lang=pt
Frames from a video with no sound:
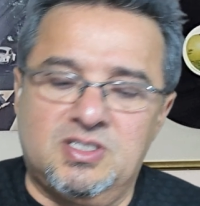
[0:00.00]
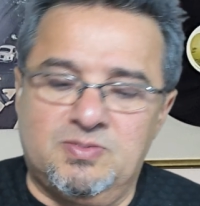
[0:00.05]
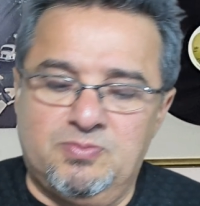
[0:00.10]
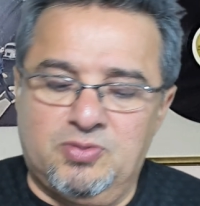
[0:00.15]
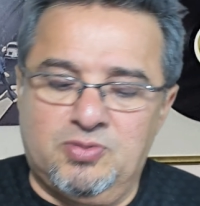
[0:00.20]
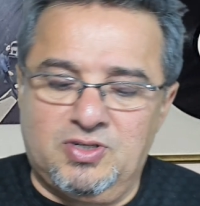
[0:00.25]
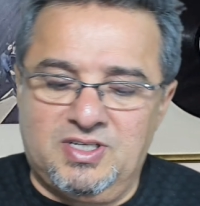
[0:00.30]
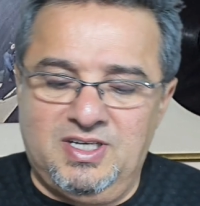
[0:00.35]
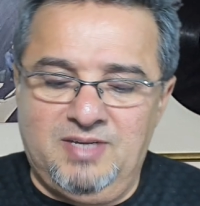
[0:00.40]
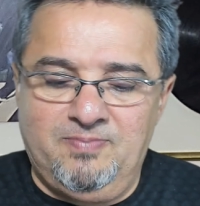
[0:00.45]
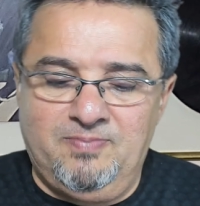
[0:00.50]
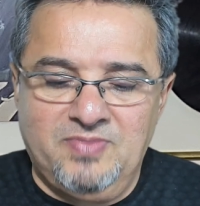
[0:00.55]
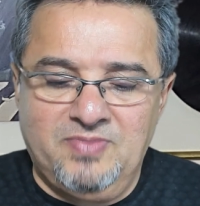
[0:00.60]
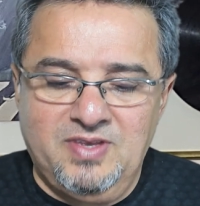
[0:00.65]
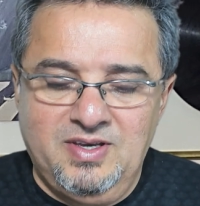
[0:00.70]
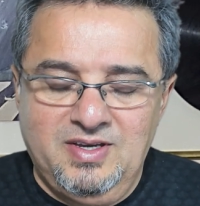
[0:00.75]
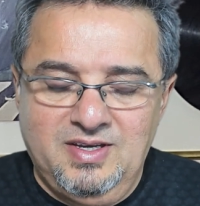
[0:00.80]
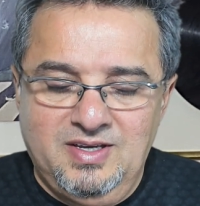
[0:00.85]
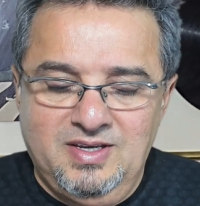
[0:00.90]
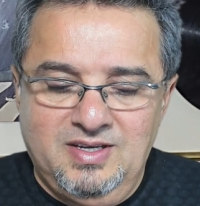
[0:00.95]
Porque
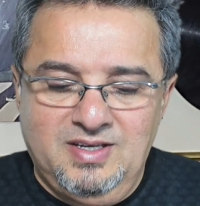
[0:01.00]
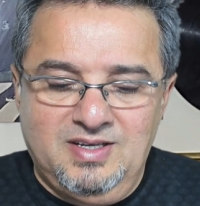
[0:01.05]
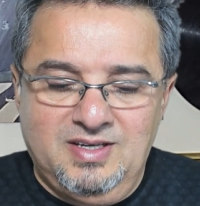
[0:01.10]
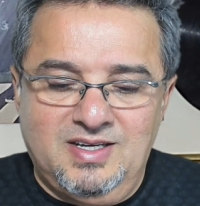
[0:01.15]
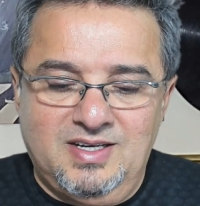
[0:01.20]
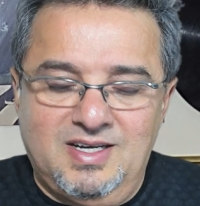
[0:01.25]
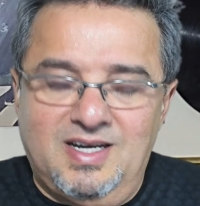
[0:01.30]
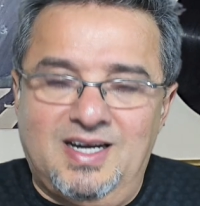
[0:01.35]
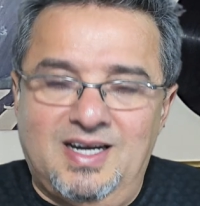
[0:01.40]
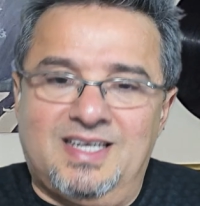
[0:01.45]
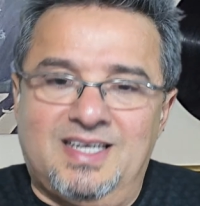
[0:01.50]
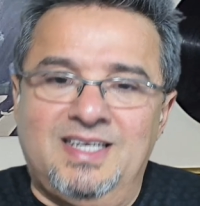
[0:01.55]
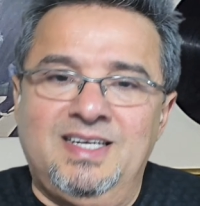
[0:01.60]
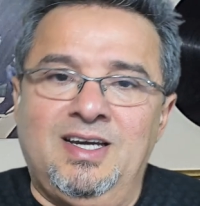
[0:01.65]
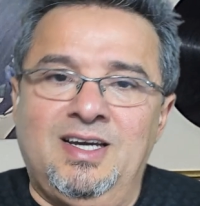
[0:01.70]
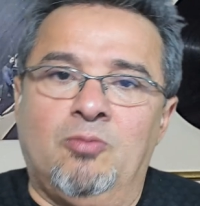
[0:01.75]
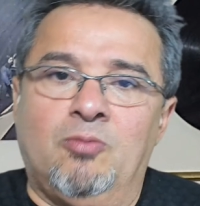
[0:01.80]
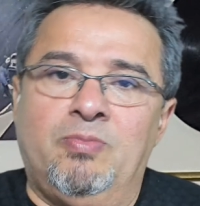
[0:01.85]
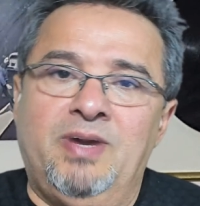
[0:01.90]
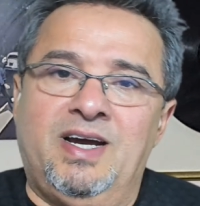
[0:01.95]
aqui em
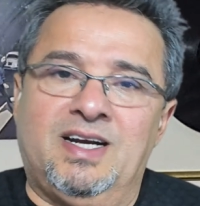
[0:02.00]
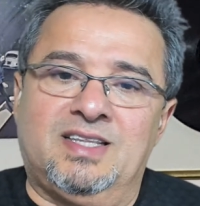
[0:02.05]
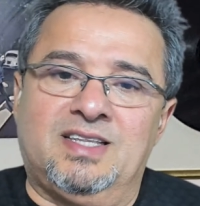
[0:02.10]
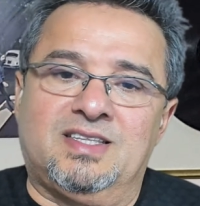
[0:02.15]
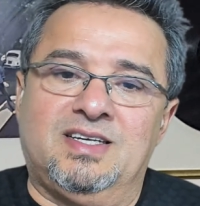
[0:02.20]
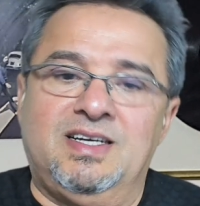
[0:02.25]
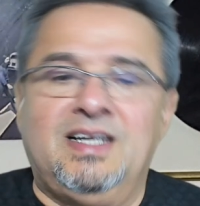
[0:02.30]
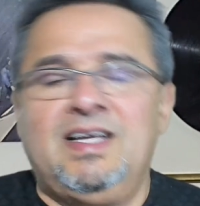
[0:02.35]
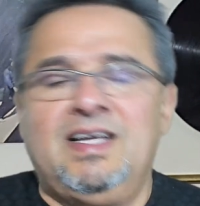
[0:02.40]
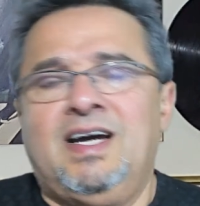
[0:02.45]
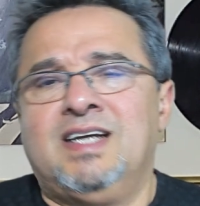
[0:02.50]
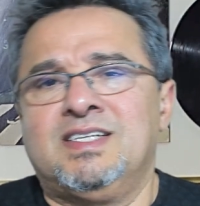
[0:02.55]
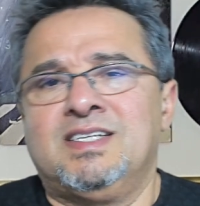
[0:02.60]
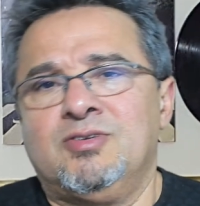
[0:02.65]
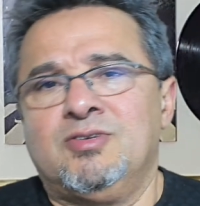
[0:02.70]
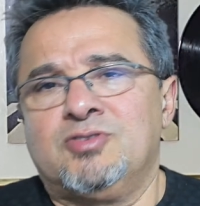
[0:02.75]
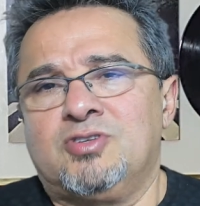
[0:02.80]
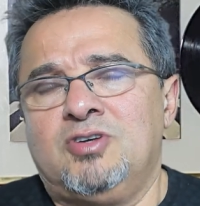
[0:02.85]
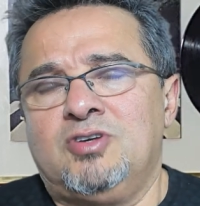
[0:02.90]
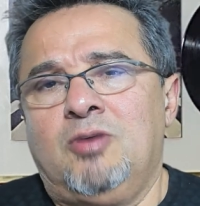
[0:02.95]
Alberta, aliás,
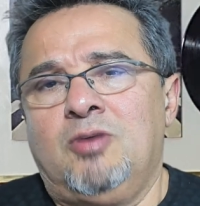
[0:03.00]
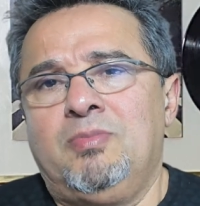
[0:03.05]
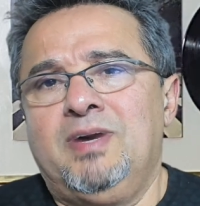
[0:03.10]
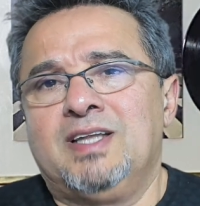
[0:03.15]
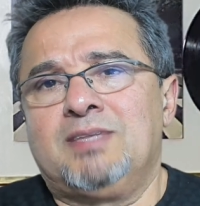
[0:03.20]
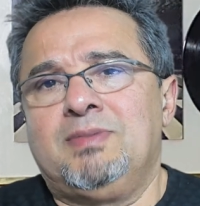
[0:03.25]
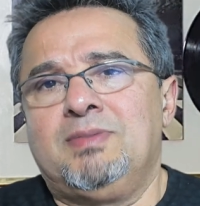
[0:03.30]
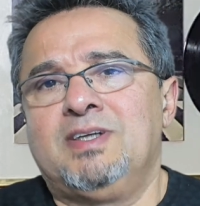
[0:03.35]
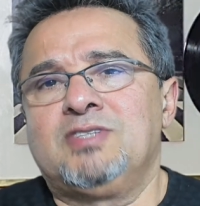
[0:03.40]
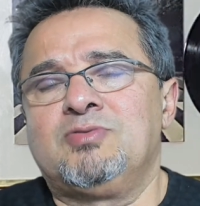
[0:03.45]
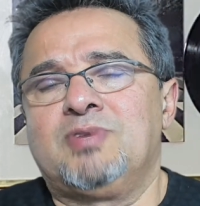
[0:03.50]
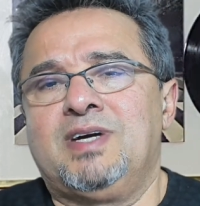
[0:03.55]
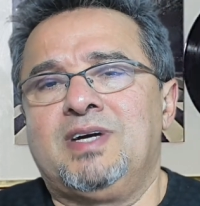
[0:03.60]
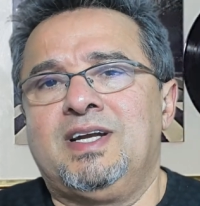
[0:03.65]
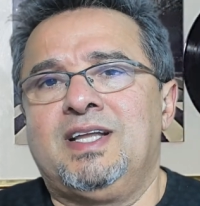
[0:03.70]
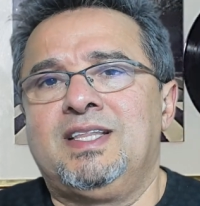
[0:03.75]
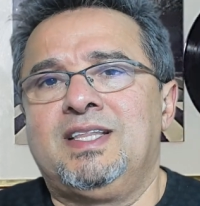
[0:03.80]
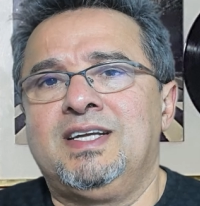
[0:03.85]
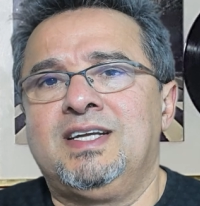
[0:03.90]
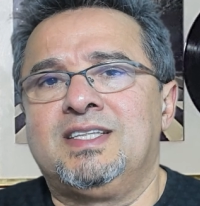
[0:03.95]
não só em Alberta, mas no
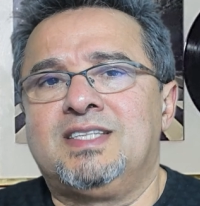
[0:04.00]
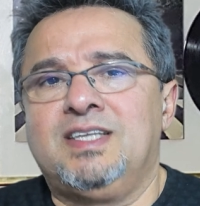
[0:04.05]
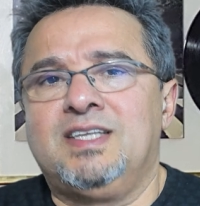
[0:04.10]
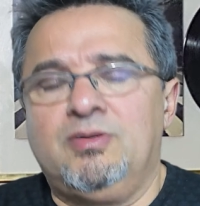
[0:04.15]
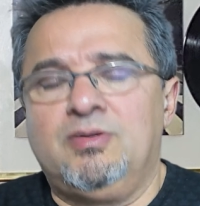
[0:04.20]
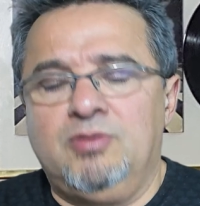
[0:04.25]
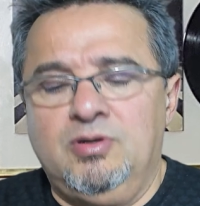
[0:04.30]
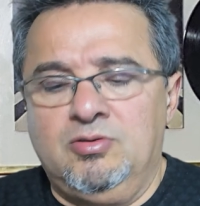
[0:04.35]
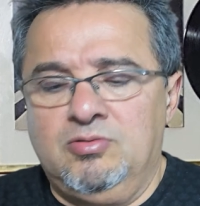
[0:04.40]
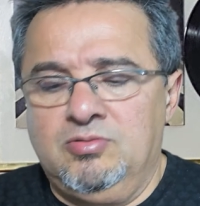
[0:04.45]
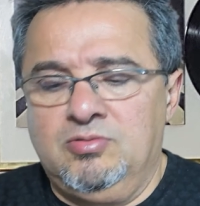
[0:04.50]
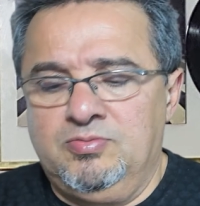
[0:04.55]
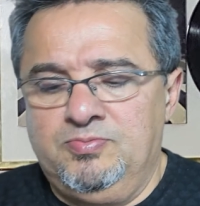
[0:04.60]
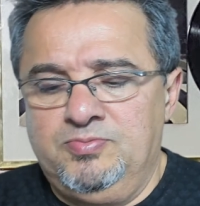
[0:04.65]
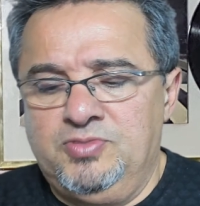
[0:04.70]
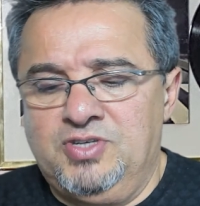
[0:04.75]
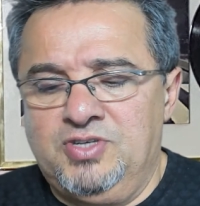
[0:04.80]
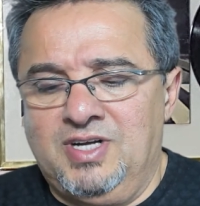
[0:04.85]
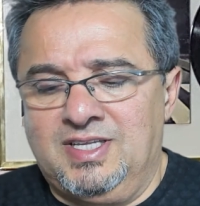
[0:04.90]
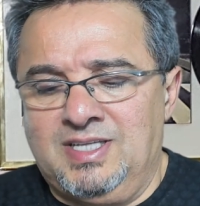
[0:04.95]
Canadá inteiro, eu
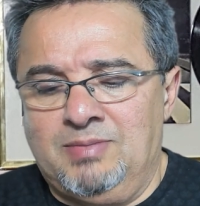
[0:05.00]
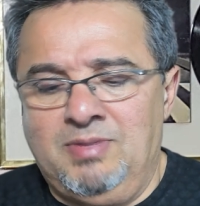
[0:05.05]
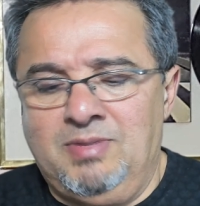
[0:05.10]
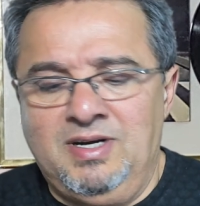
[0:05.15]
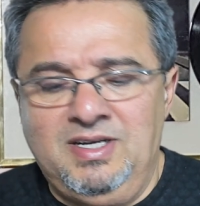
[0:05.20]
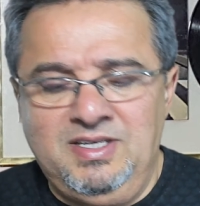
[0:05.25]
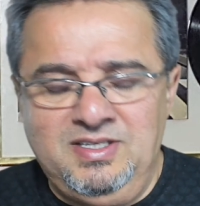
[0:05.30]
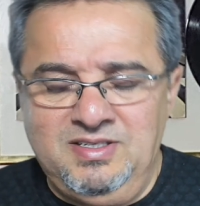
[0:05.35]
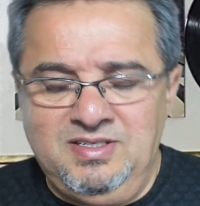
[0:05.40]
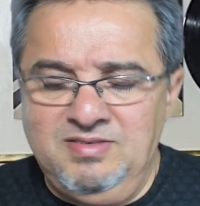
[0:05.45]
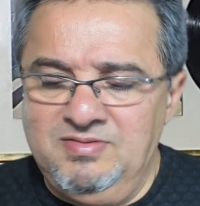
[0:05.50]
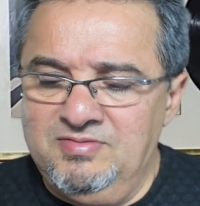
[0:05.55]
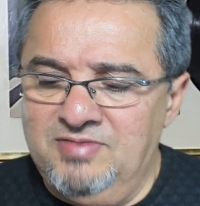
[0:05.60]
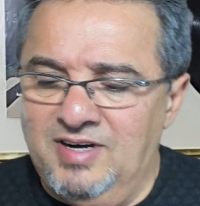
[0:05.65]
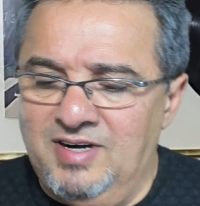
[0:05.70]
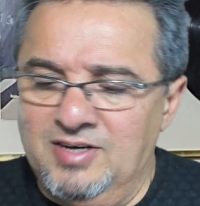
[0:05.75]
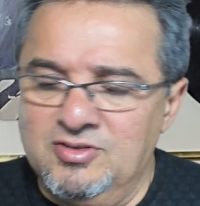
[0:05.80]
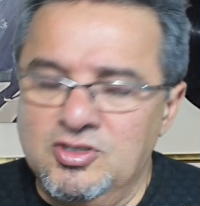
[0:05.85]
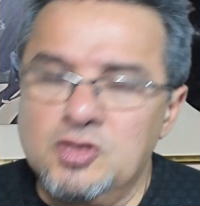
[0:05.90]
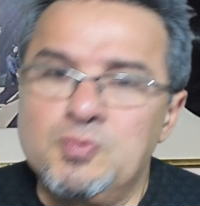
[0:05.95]
já trabalhei em
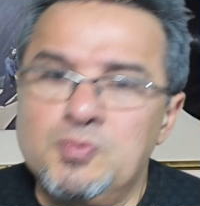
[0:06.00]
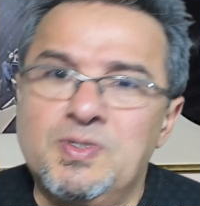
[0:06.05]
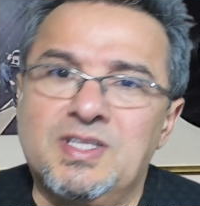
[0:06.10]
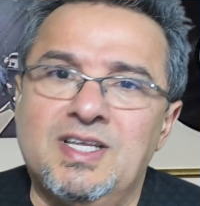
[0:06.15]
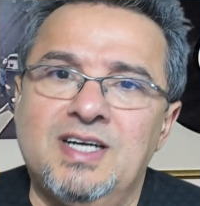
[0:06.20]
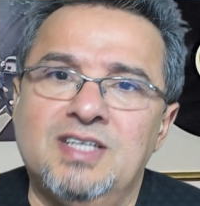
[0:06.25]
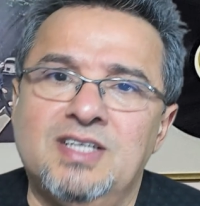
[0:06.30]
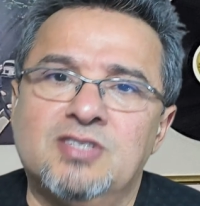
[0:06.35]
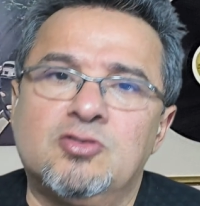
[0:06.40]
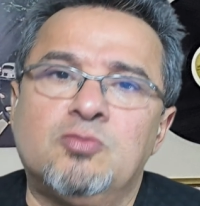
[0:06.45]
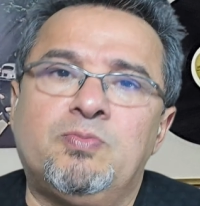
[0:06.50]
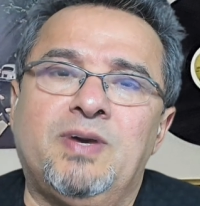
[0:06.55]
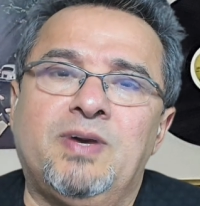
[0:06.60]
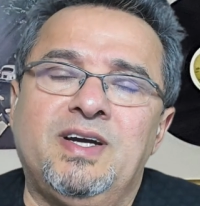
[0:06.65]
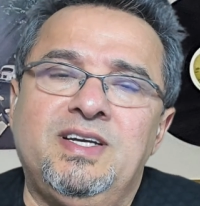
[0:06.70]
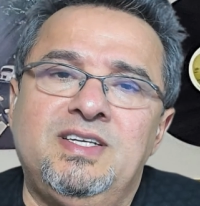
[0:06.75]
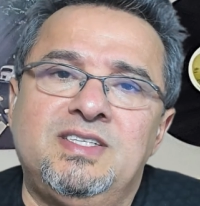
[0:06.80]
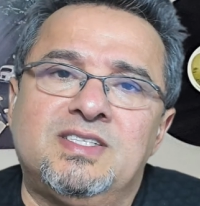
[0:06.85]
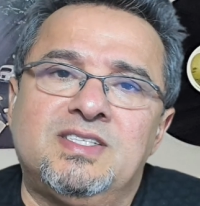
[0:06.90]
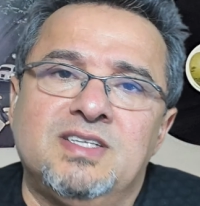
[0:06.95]
vários hospitais do
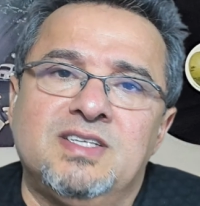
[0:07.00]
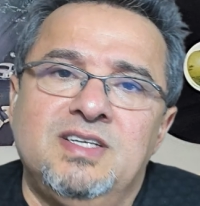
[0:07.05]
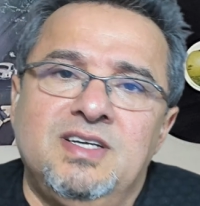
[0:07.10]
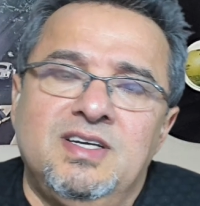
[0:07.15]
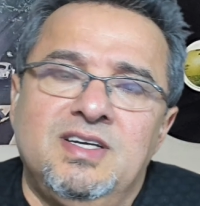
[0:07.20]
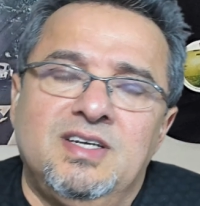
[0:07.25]
país.